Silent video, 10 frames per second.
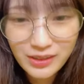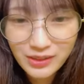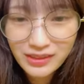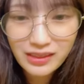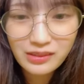そ
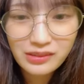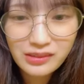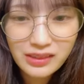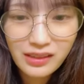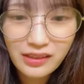して6
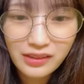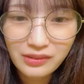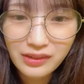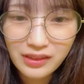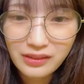時半に
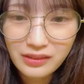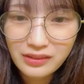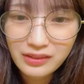起きる